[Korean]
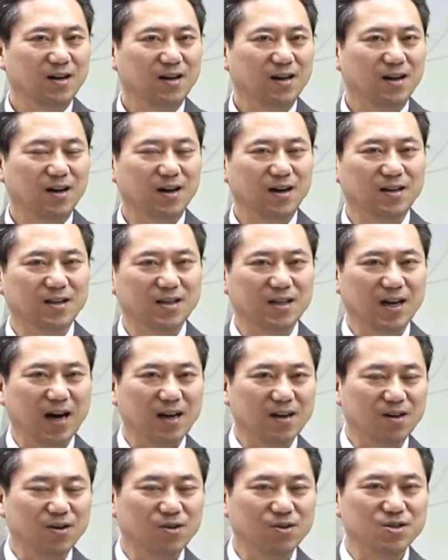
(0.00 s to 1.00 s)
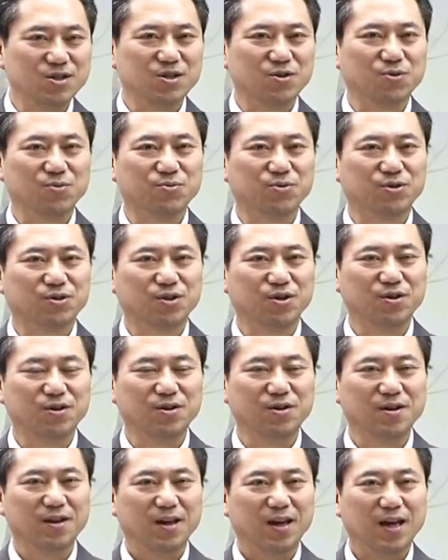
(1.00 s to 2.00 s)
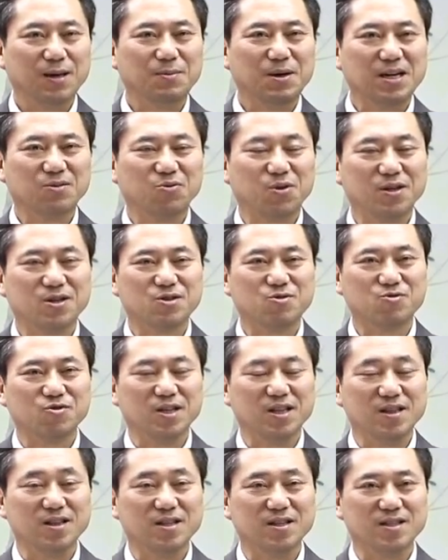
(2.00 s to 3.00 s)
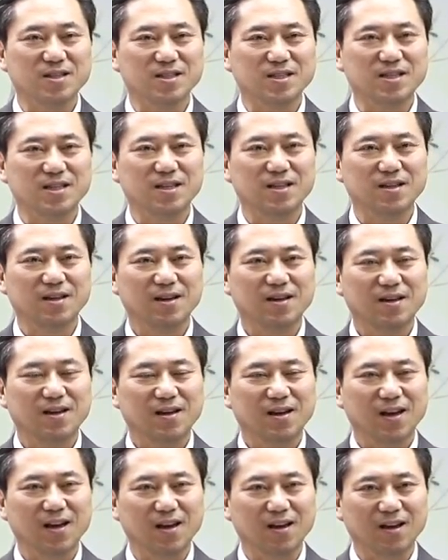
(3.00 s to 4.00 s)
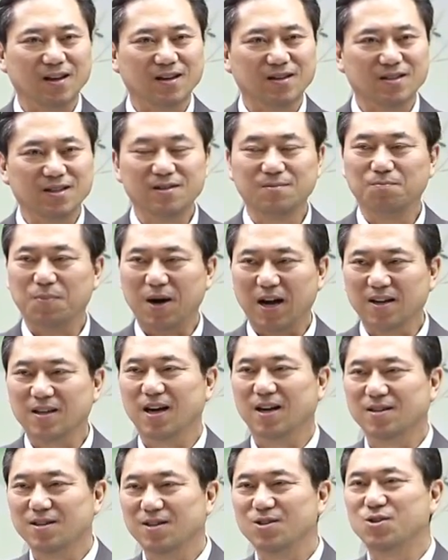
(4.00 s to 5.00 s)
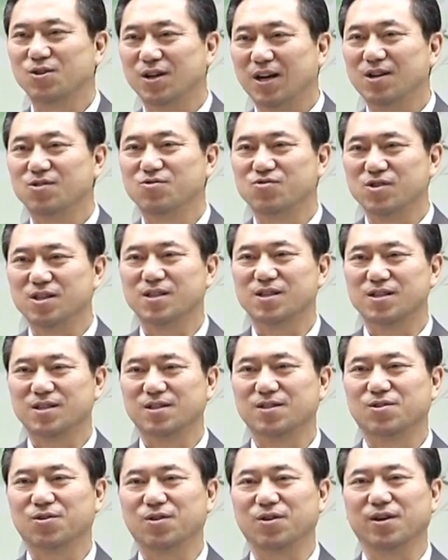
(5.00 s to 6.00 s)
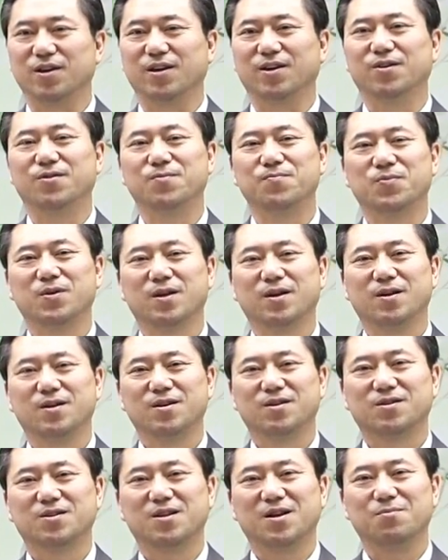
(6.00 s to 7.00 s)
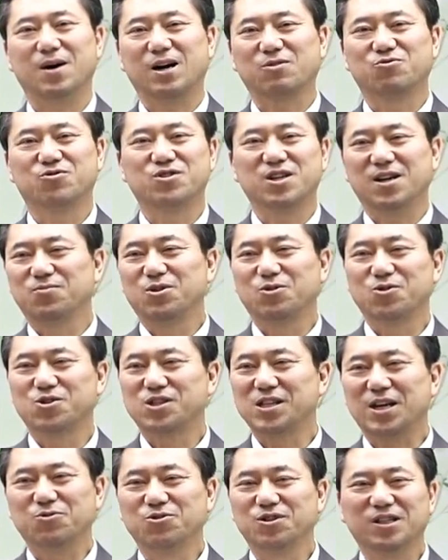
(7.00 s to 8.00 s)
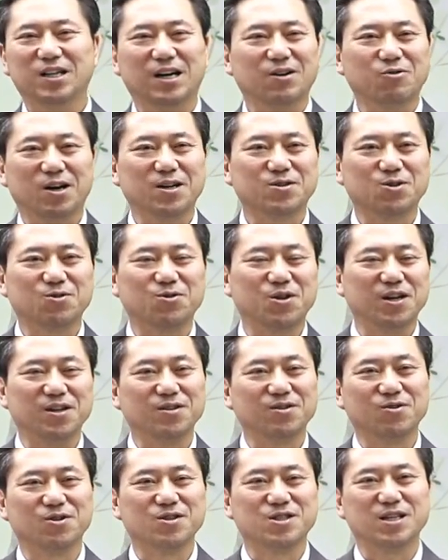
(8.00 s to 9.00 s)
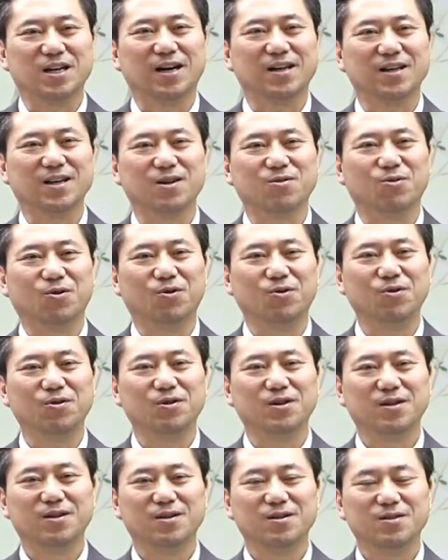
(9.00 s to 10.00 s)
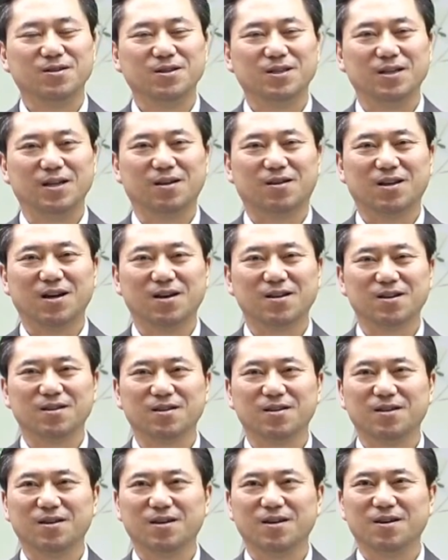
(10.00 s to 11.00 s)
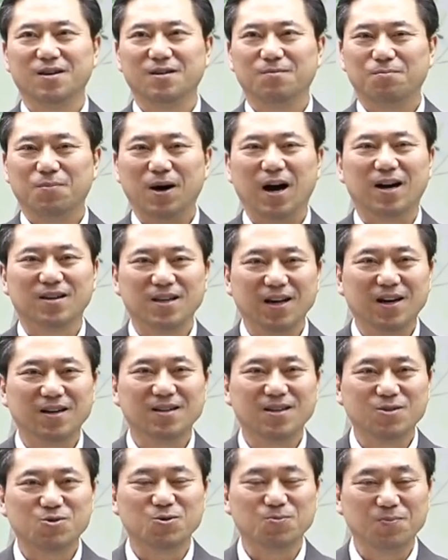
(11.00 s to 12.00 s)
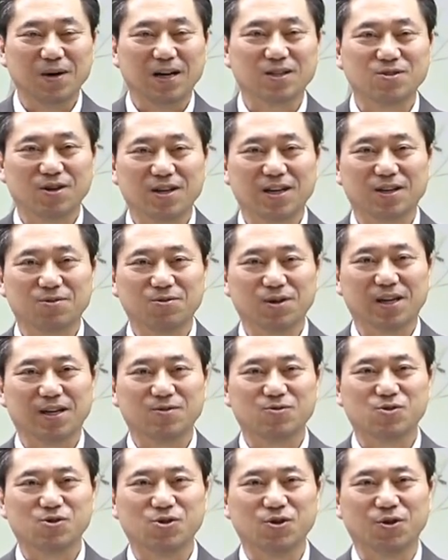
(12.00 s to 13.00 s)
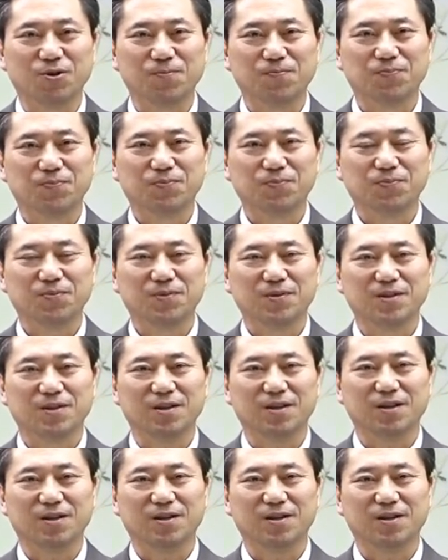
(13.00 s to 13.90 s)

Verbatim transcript: 아, 이 알러지로부터 해방될 수 있는지 큰 방향을 정할 수 있을 거예요. 그냥 마구잡이로 싸운다고 해서 되는 것이 아니고 일단은 방향이 좀 맞아야 되겠죠. 예.